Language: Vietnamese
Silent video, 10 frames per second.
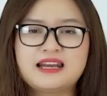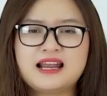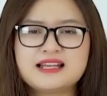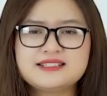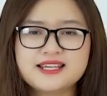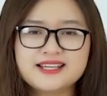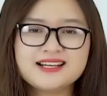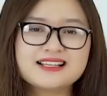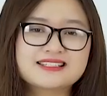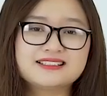lại chính
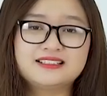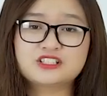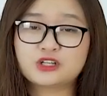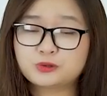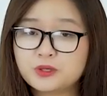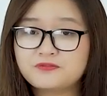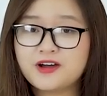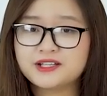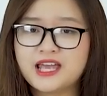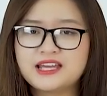là sự lựa chọn tuyệt
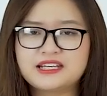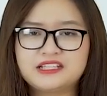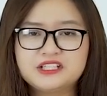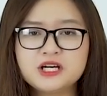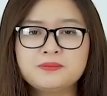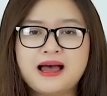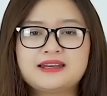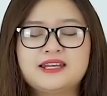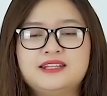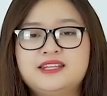vời để đưa bạn
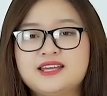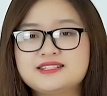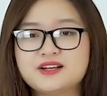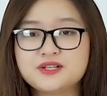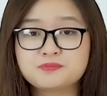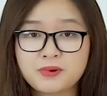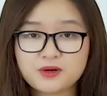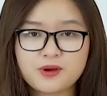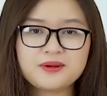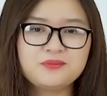đến thế giới
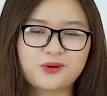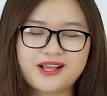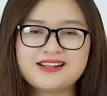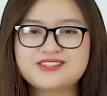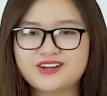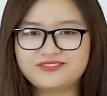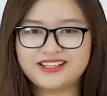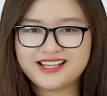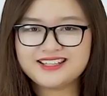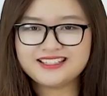smartwatch một cách trọn
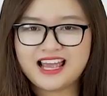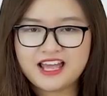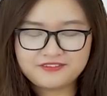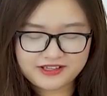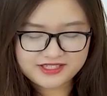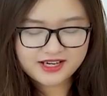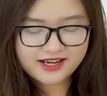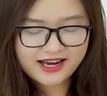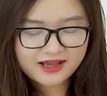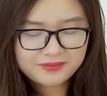vẹn nhất. Và chiếc
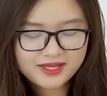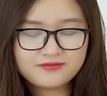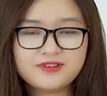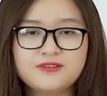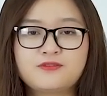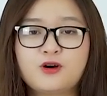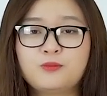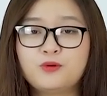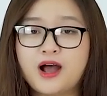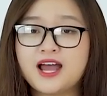Garmin
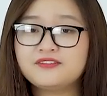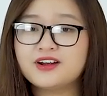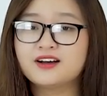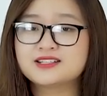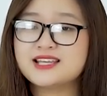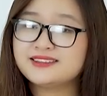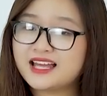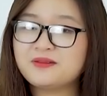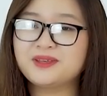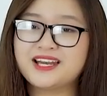Vívomove hát rờ trên
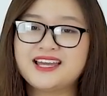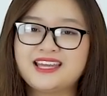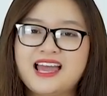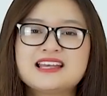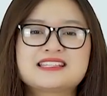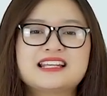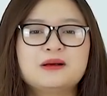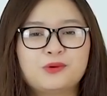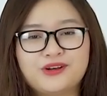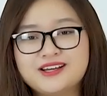tay mình đây sẽ là
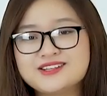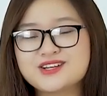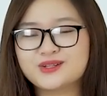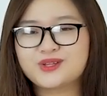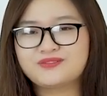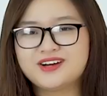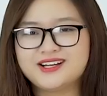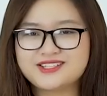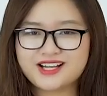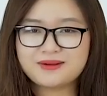một lựa chọn tuyệt
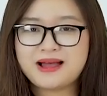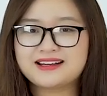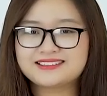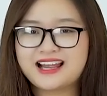vời cho các bạn.